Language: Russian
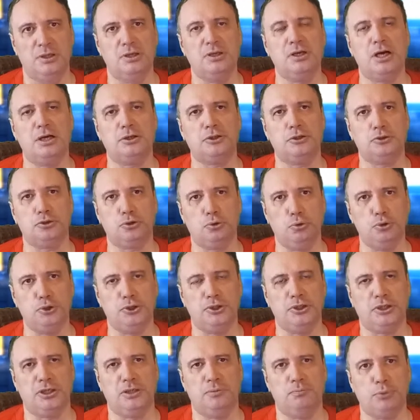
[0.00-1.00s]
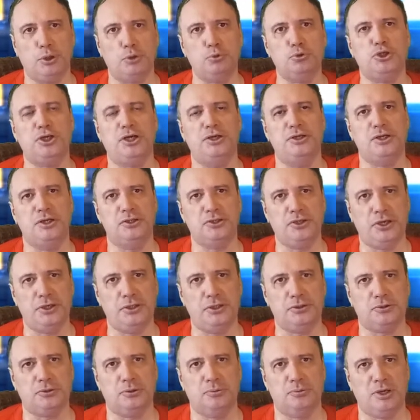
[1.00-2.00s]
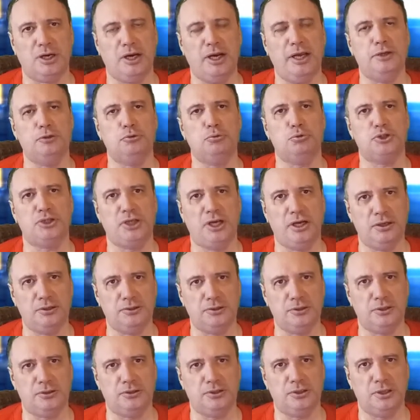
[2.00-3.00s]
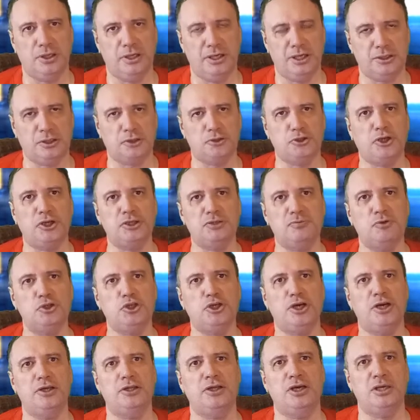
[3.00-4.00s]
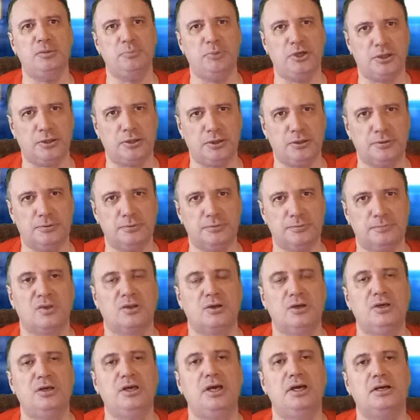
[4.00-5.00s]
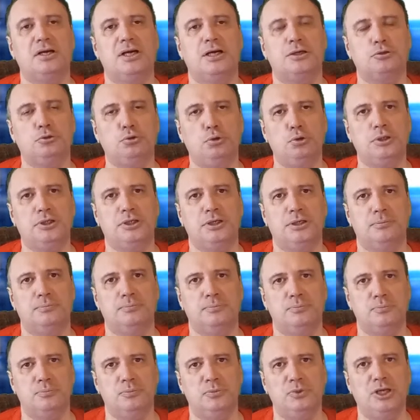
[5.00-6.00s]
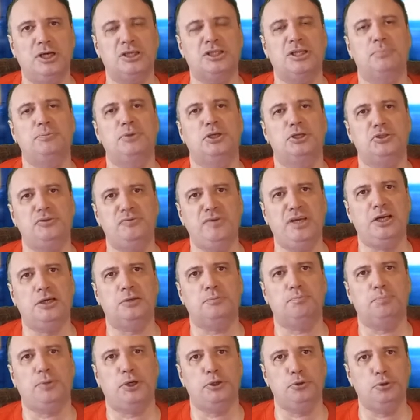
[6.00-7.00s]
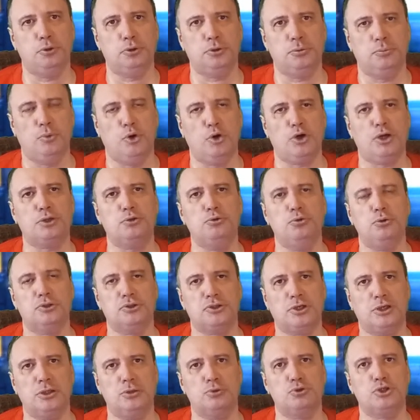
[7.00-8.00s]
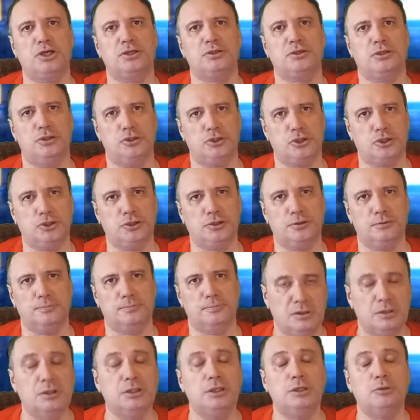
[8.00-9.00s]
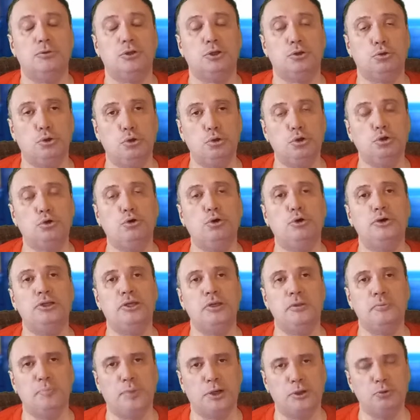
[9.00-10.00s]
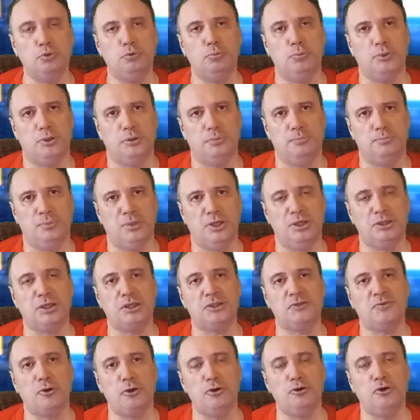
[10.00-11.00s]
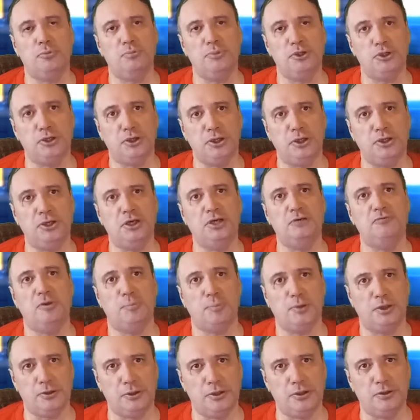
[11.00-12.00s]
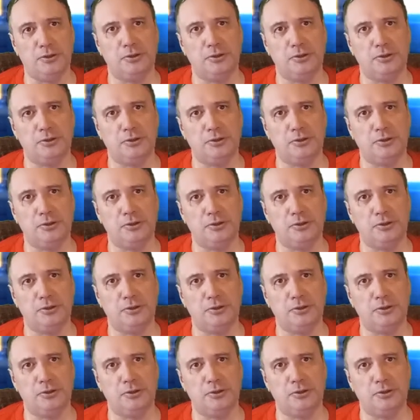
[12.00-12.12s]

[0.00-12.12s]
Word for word: как источника получения средств для индустриализации – это чрезвычайная мера. И как только надобность не отпадет, он от нее сразу же откажется. Да вот только он и не подумал это свое обещание выполнить.